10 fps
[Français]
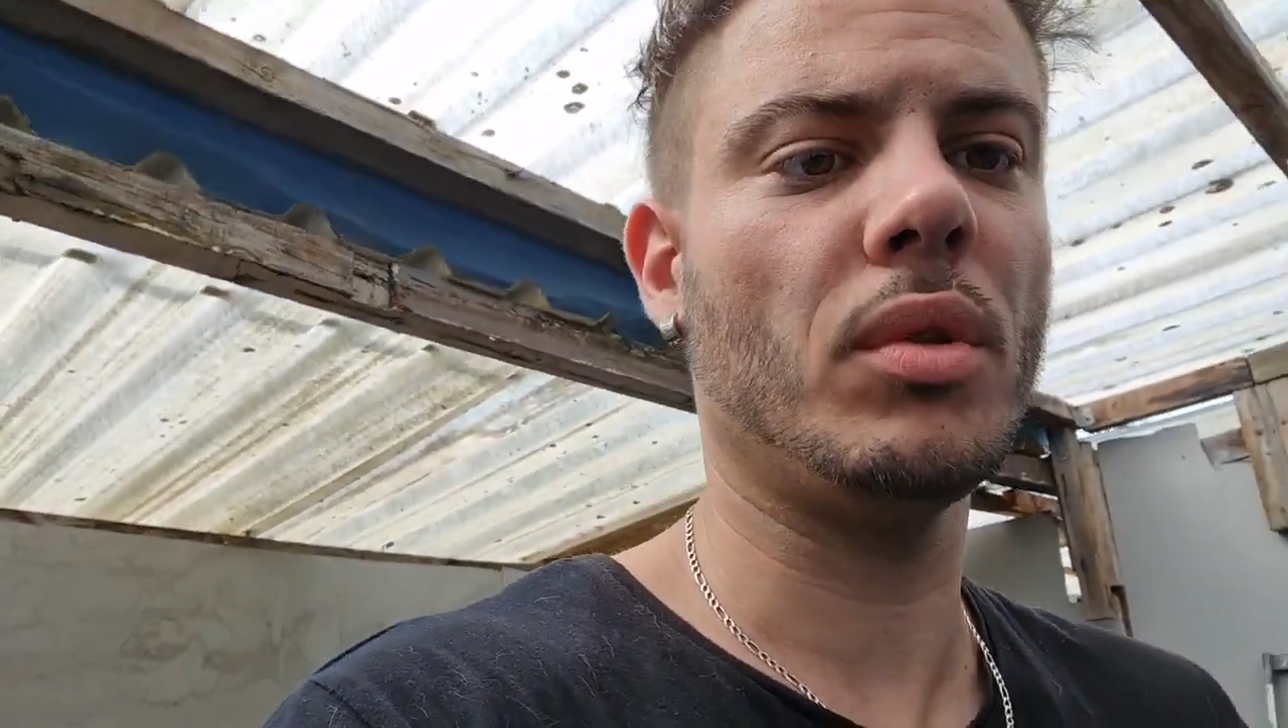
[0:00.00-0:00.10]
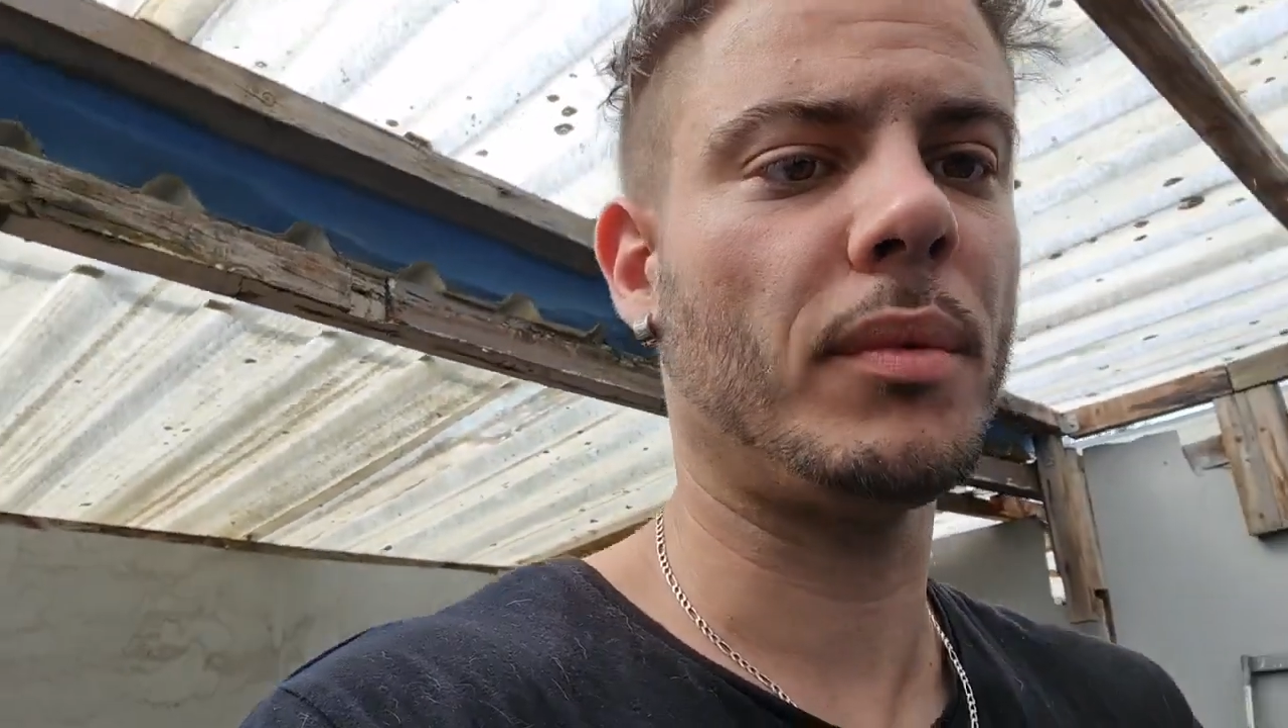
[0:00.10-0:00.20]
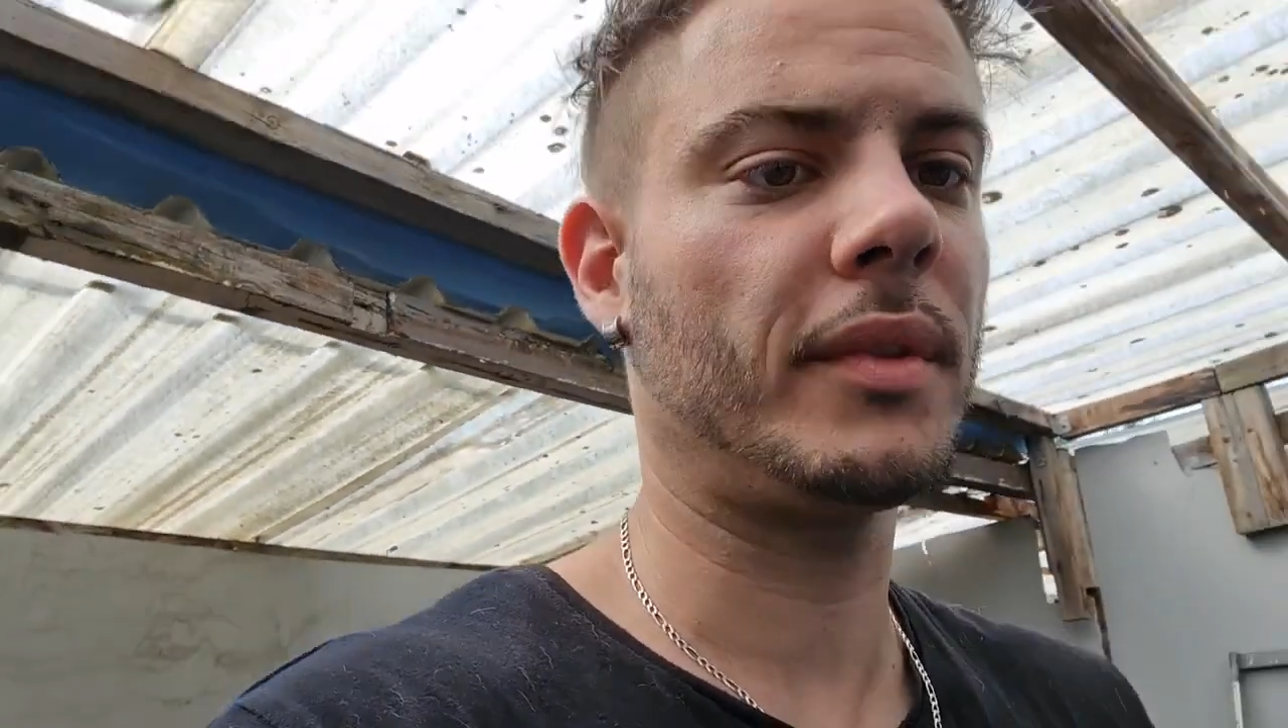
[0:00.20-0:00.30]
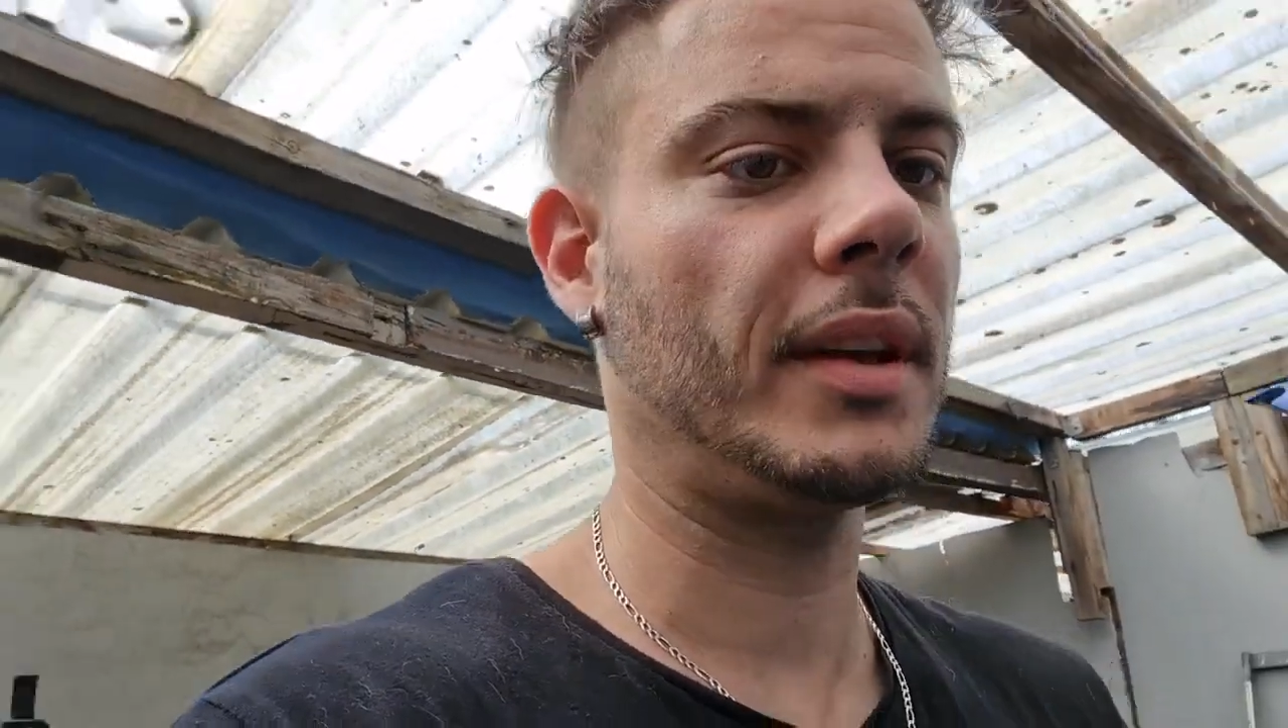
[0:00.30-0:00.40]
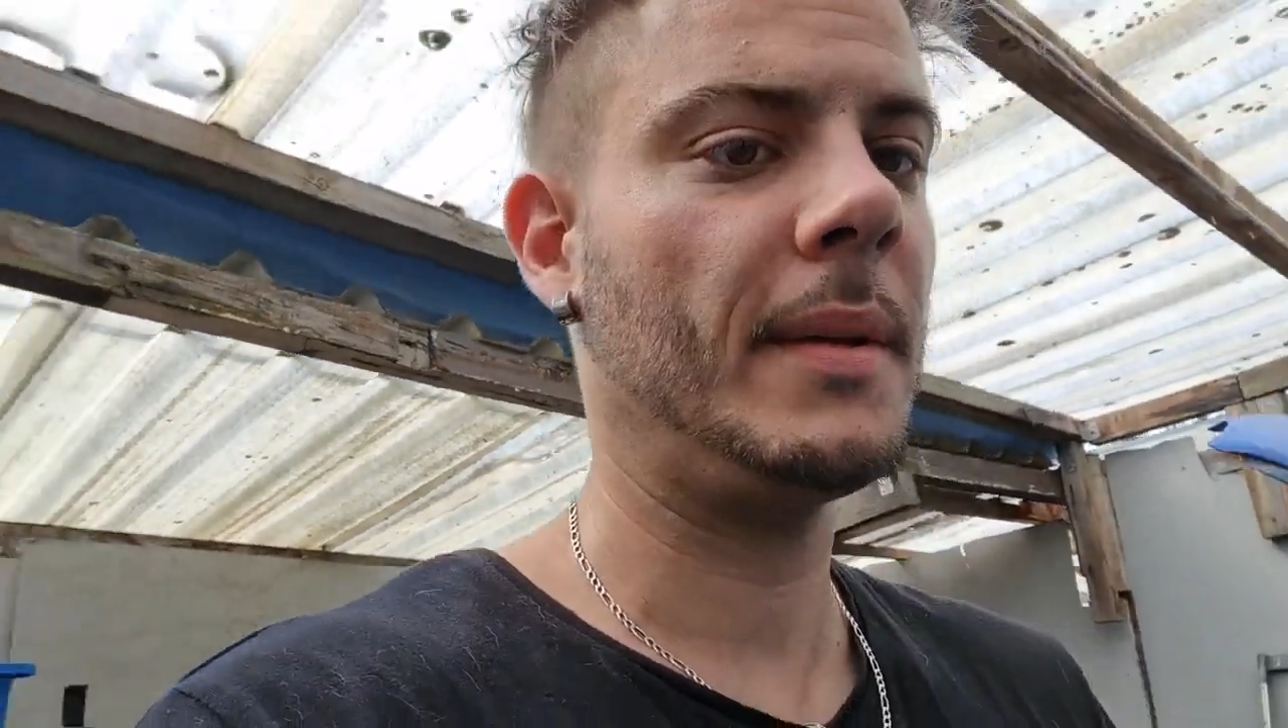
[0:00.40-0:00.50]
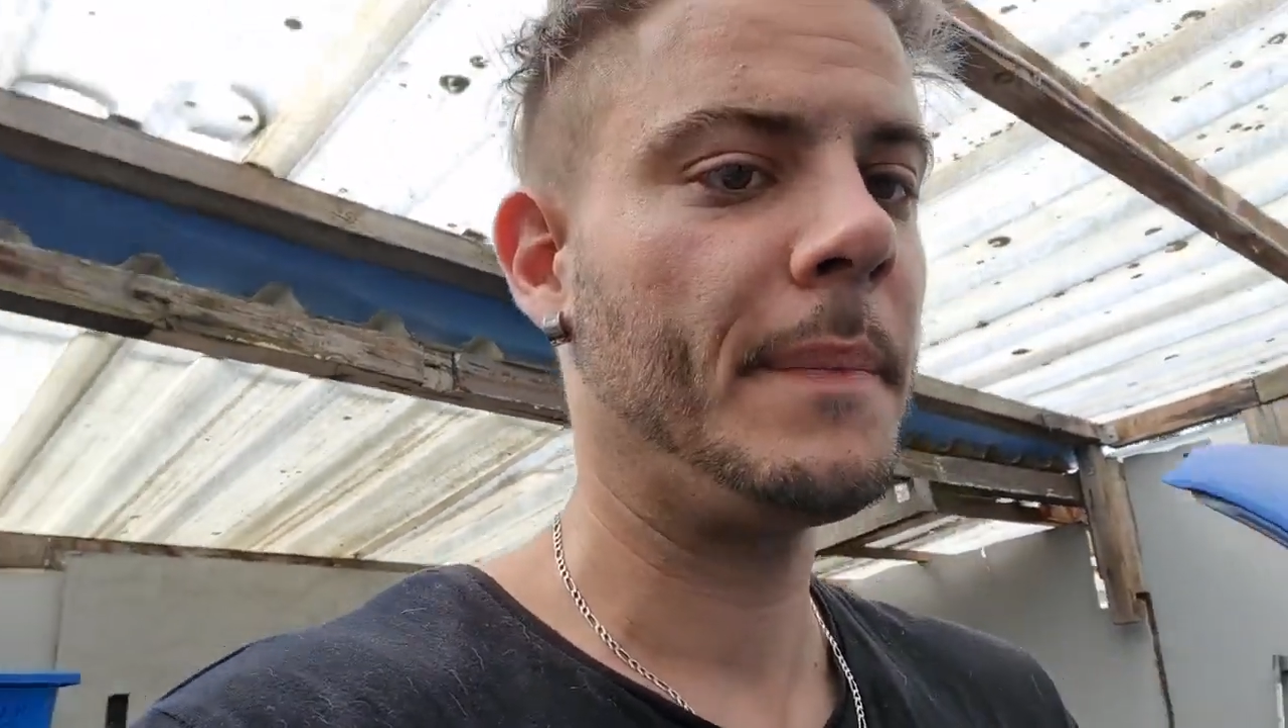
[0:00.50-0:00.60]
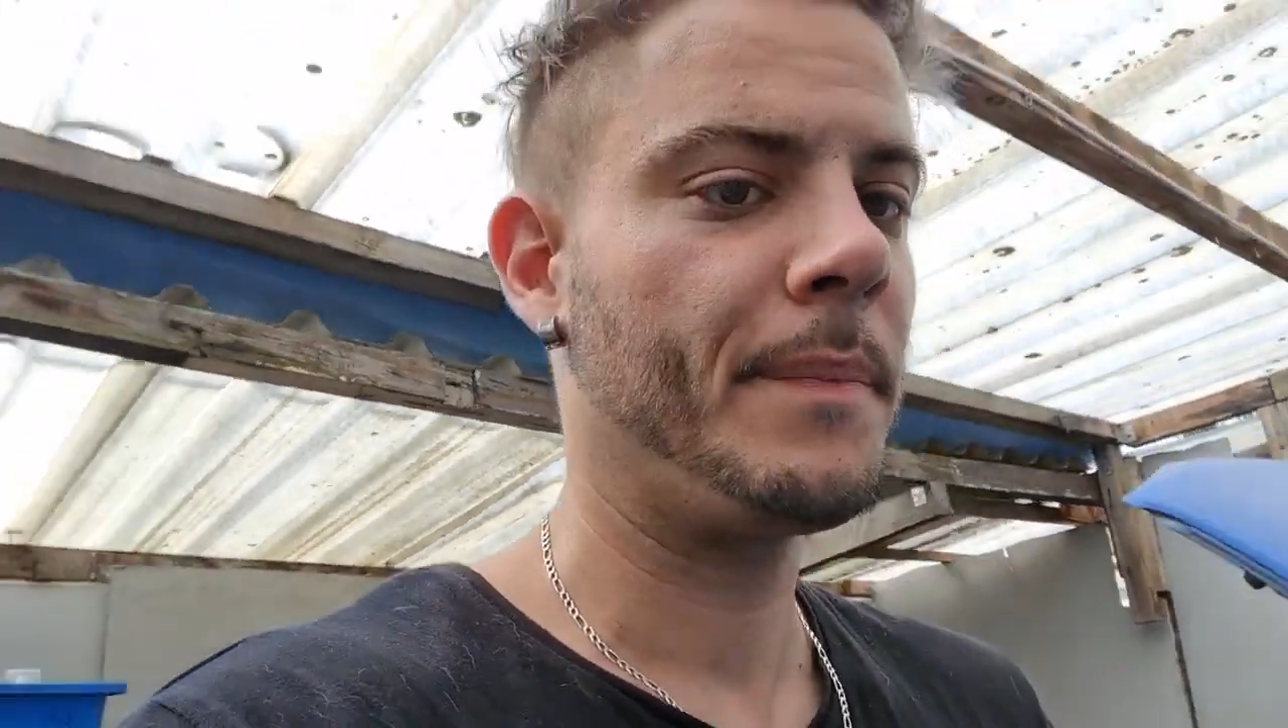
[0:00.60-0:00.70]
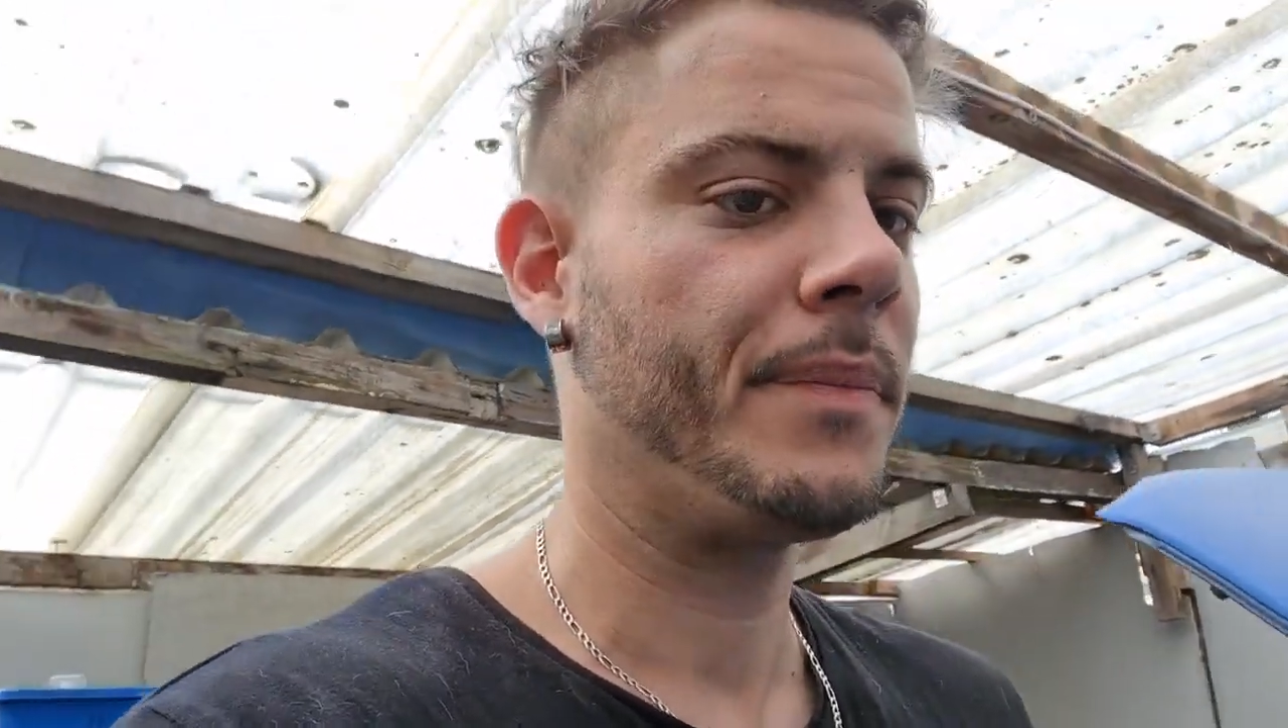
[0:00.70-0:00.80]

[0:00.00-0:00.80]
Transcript: de montrer.